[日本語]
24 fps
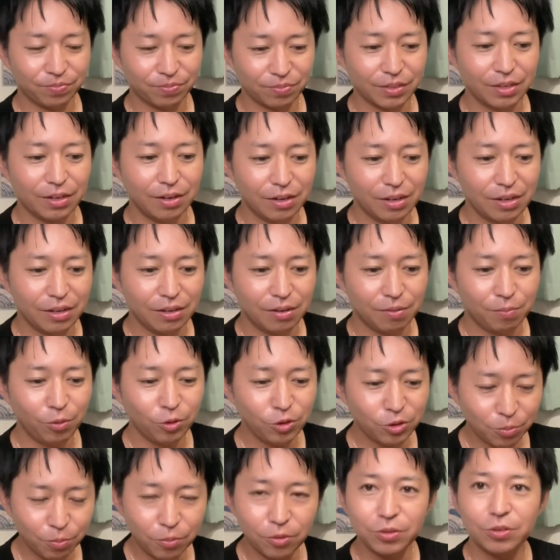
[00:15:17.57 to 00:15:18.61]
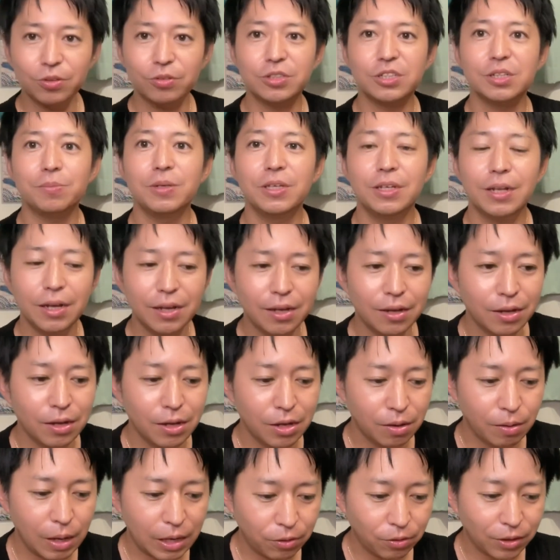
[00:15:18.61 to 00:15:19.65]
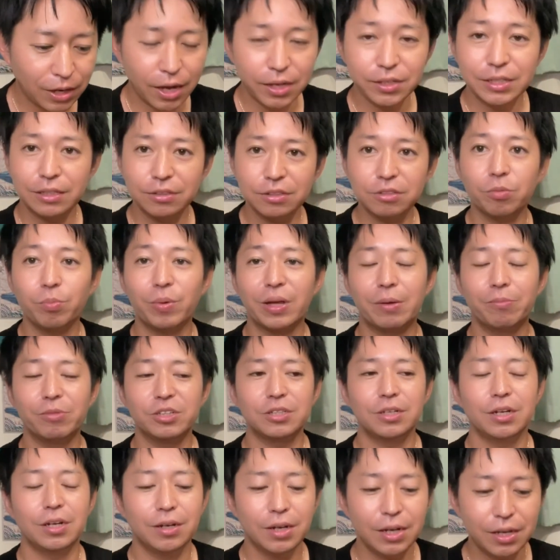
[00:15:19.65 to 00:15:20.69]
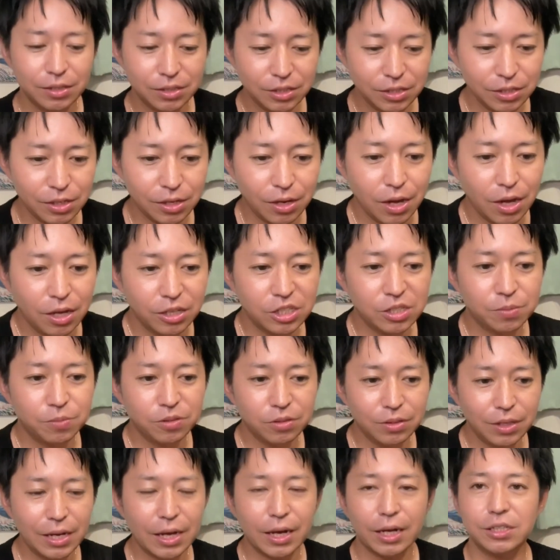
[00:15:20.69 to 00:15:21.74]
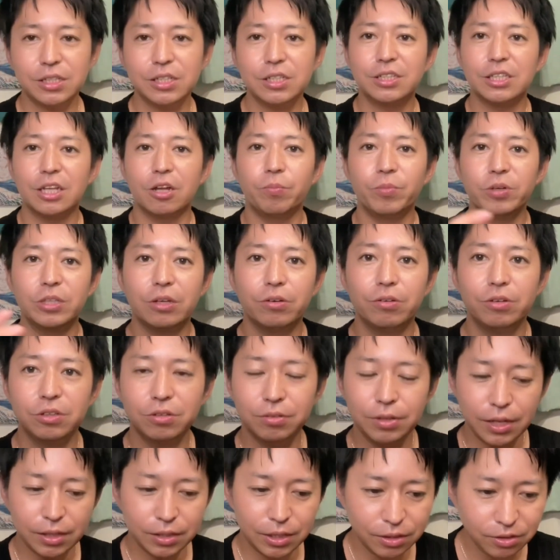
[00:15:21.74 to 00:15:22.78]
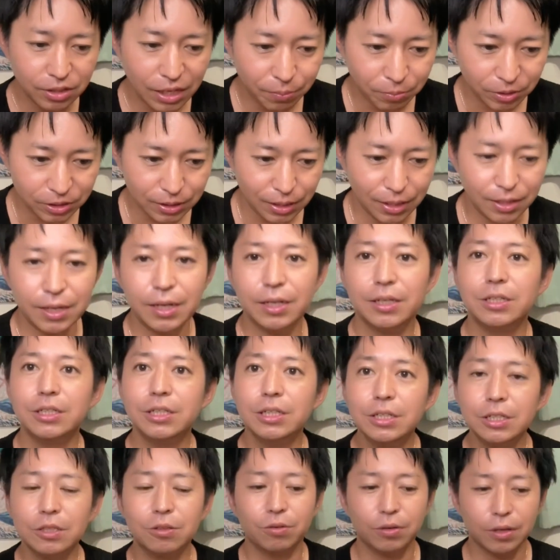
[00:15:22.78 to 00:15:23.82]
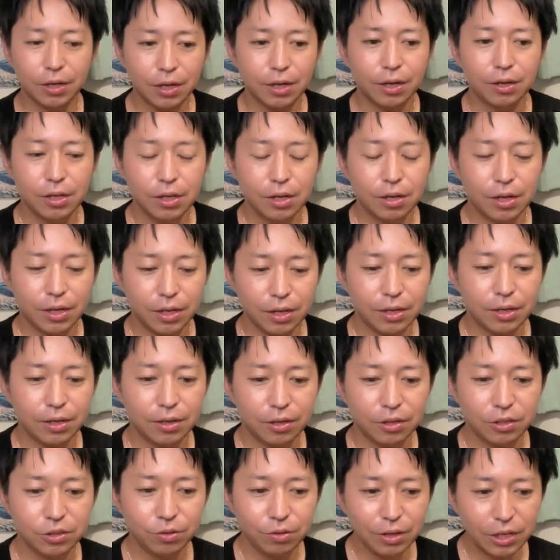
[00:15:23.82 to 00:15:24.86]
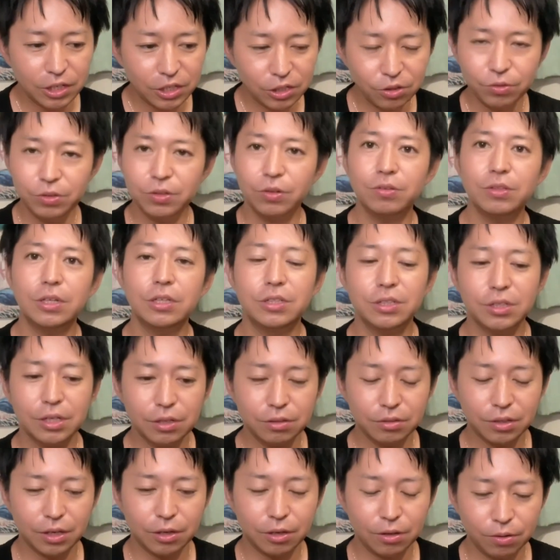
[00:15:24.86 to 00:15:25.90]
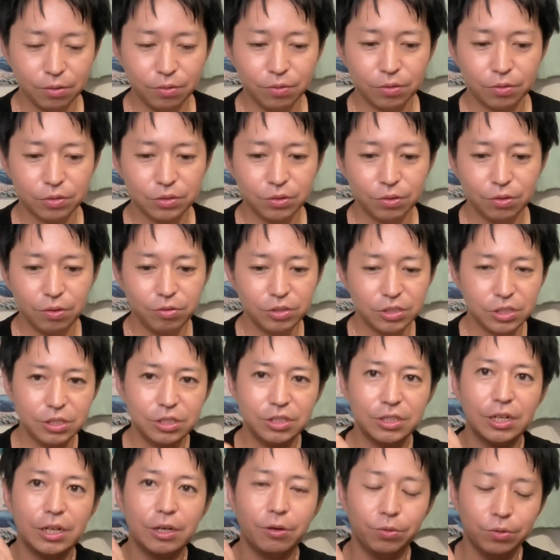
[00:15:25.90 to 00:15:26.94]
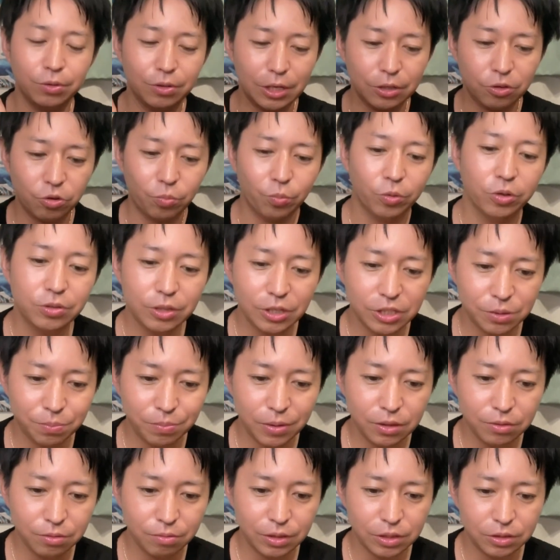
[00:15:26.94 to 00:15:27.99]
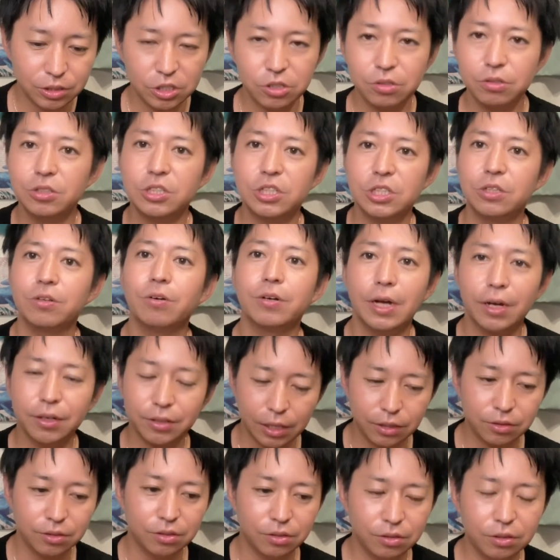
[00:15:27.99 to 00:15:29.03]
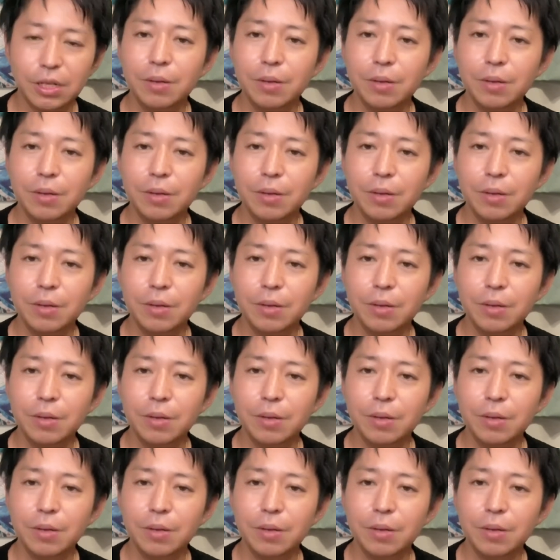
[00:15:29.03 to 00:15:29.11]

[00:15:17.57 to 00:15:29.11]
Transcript: うん。もっともっと地味な、あの、会社勤めかもしれないし、自分でなんか小さなお店を営んでいるかもしれないし、とか、えー、それは人によって違うけれど、それをちっちゃなことだと思ってしまうのは地球人の感覚。